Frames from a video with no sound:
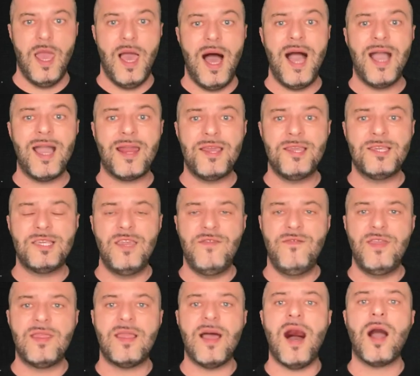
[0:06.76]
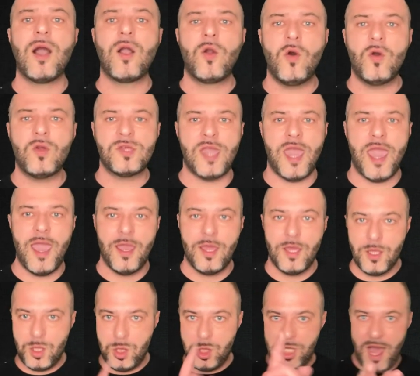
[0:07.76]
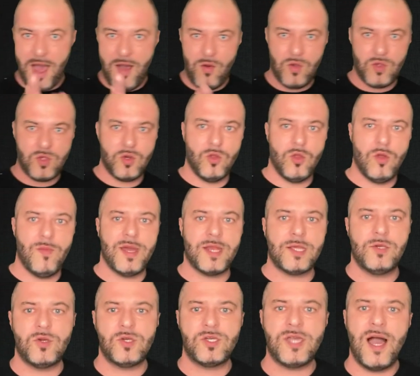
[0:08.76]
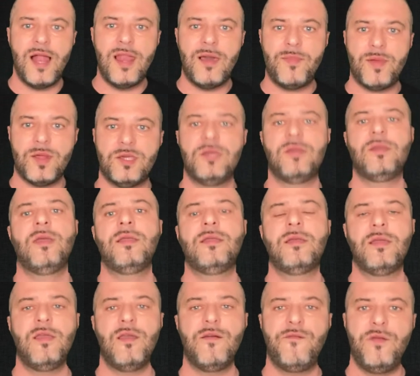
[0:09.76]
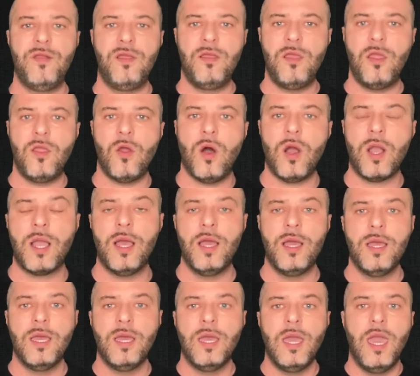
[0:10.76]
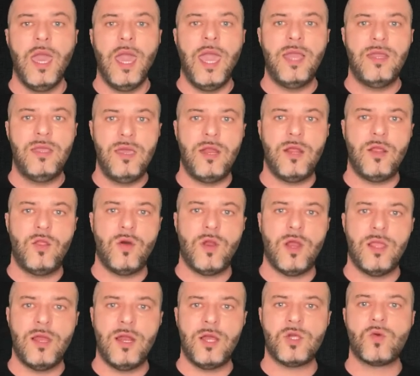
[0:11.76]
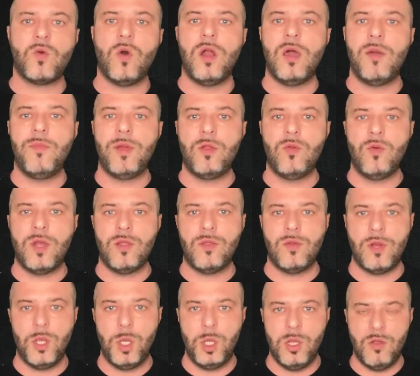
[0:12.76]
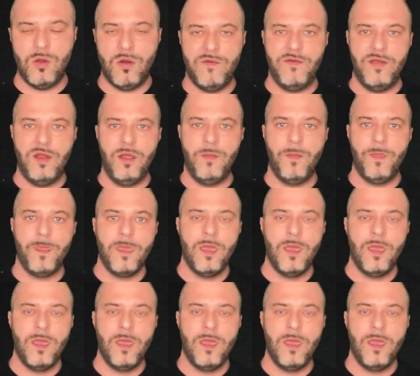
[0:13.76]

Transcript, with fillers: Aggressività cos'è? Ciao, sono Marzio Sala, presidente di Affinity Dog e direttore della scuola per educatori cinofili.